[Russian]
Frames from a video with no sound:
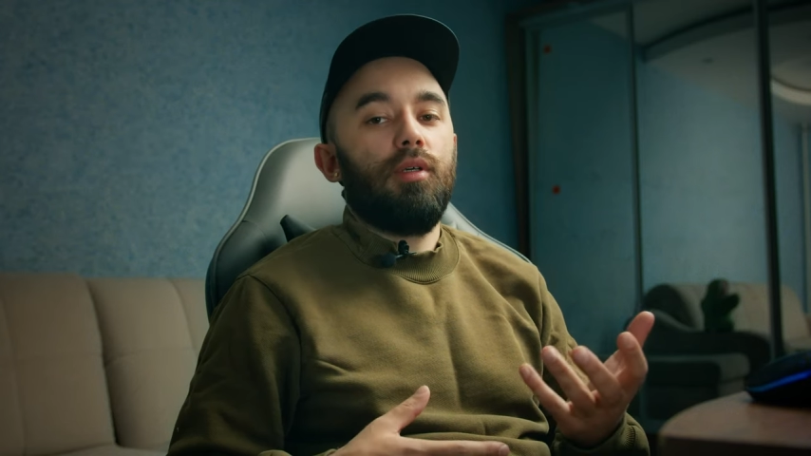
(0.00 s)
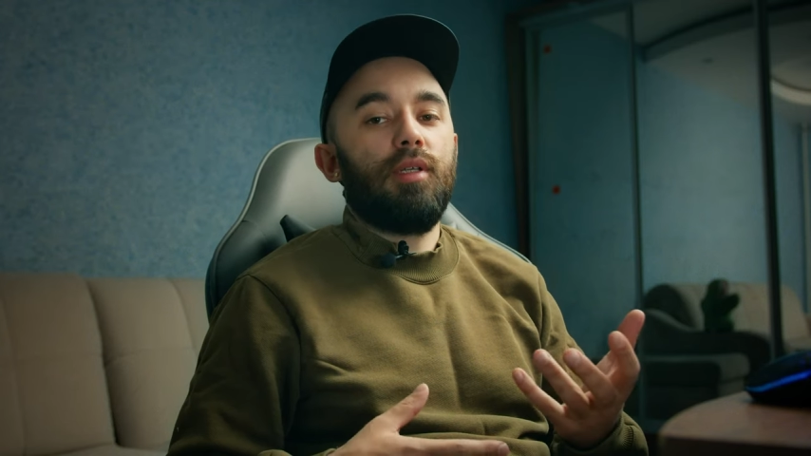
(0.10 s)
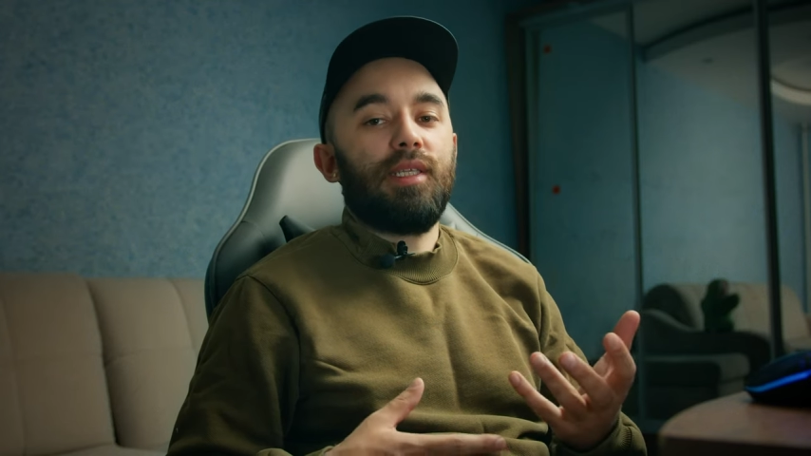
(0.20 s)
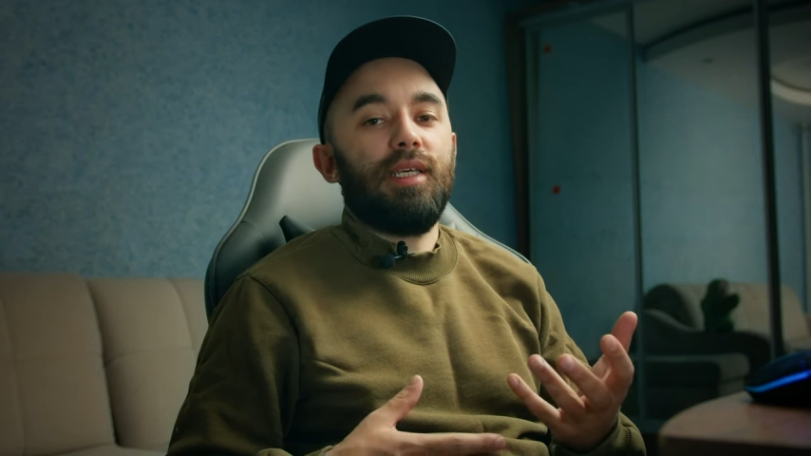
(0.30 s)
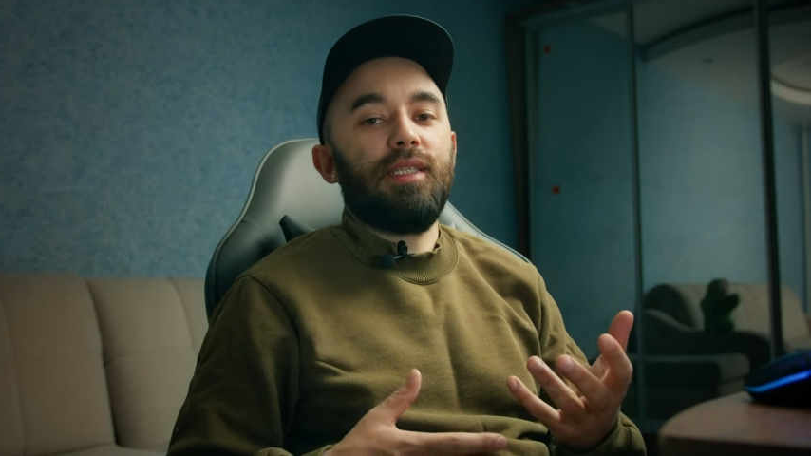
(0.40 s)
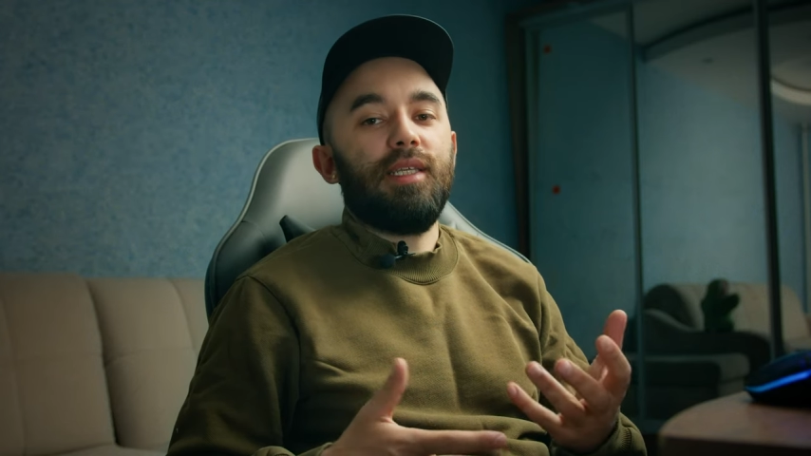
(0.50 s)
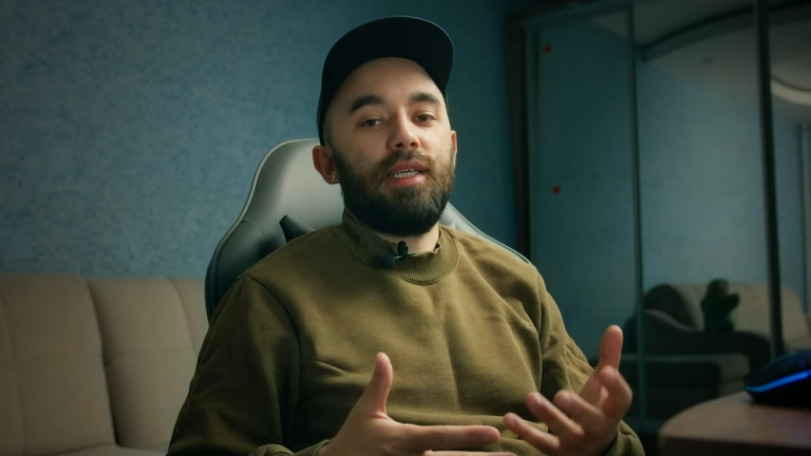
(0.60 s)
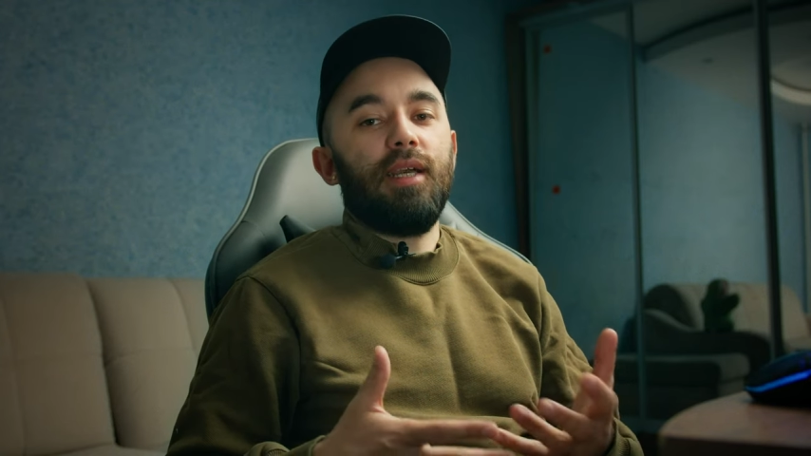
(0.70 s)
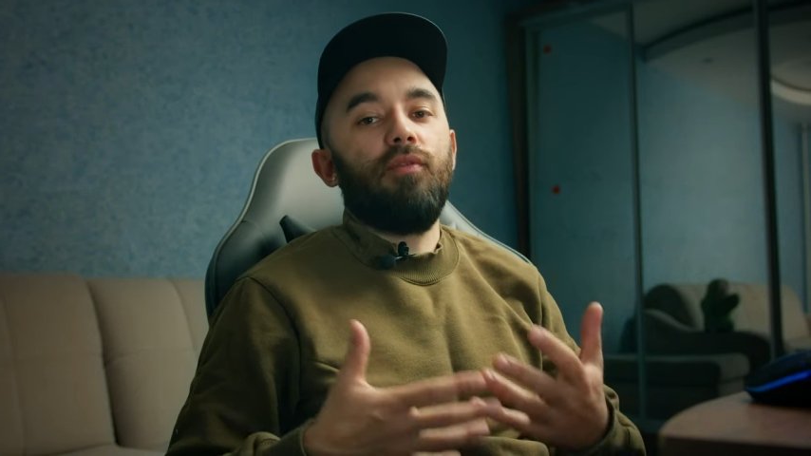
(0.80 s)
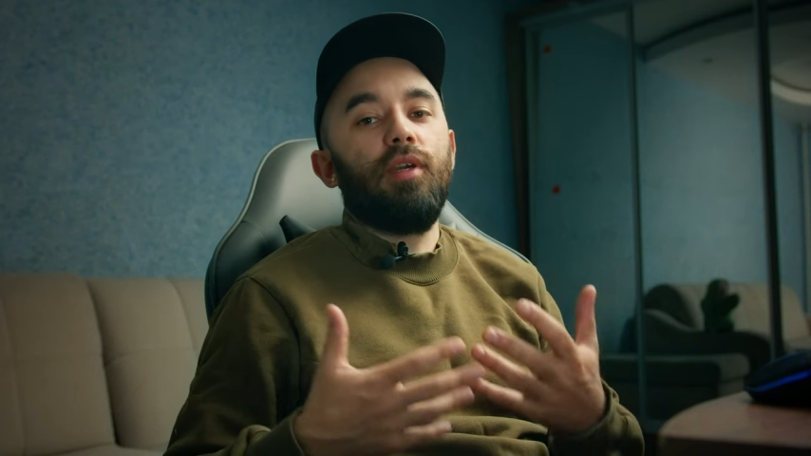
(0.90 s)
рассказать,
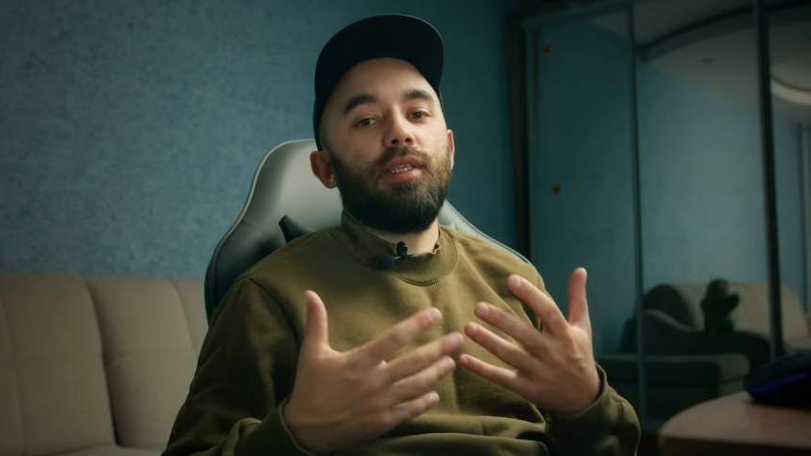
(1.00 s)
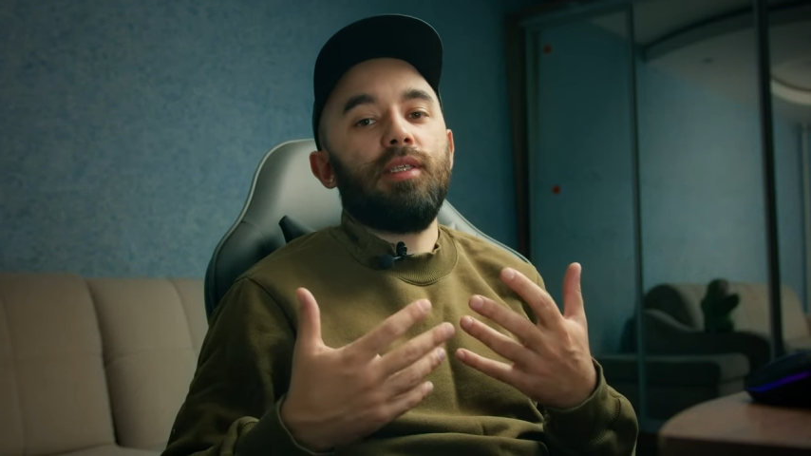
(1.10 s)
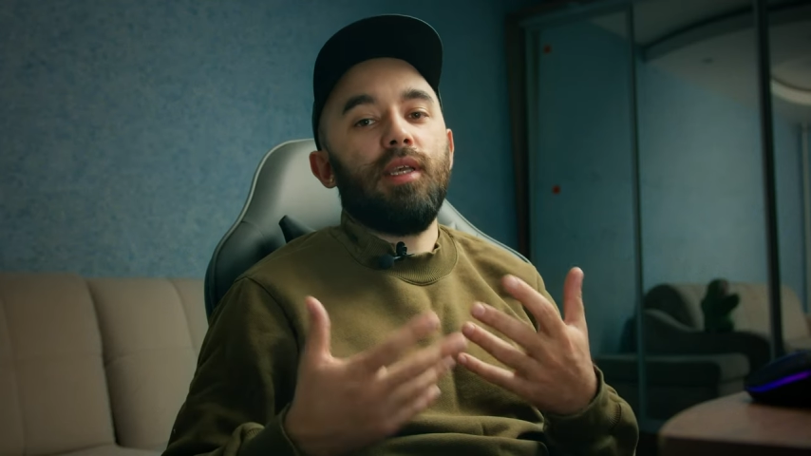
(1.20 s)
как вырезать